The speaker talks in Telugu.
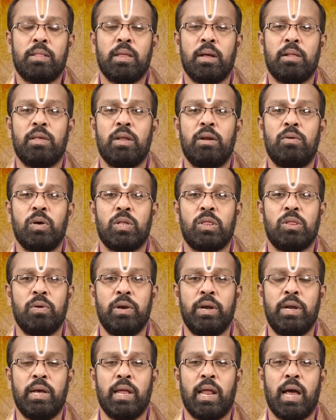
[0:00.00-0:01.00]
తెచ్చిన వస్తువు
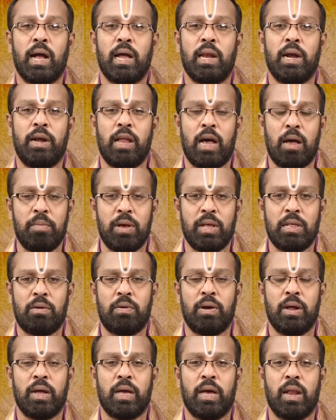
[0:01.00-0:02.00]
ఇంటికి రాగానే డ్యామేజ్
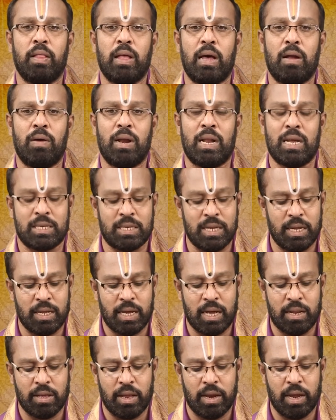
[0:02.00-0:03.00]
అవ్వడం కానీ దానివల్ల నష్టం
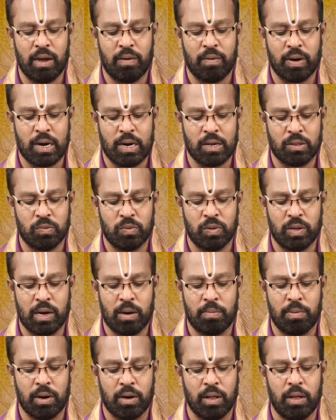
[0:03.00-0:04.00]
కానీ జరిగే అవకాశం ఉంది
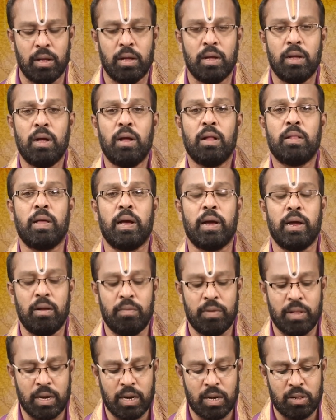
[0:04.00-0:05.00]
కాబట్టి తగిన
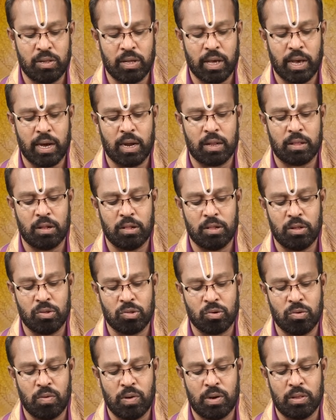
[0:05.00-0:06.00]
విధంగా జాగ్రత్తలు
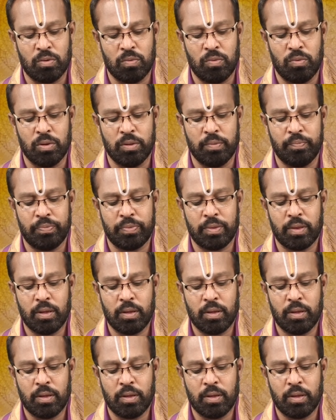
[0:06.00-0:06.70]
తీసుకోవాల్సి ఉంటుంది